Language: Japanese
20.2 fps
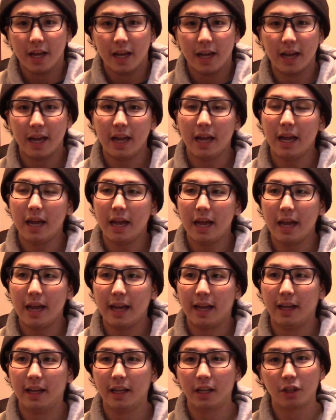えー、
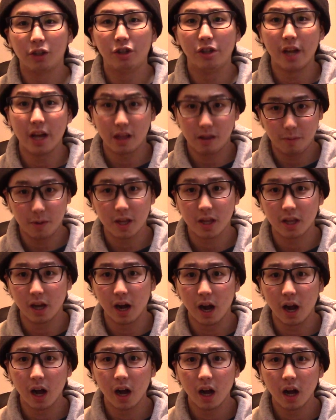クリアしまし
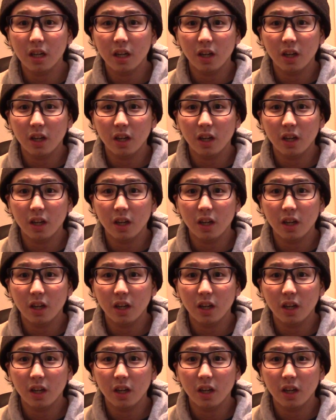た。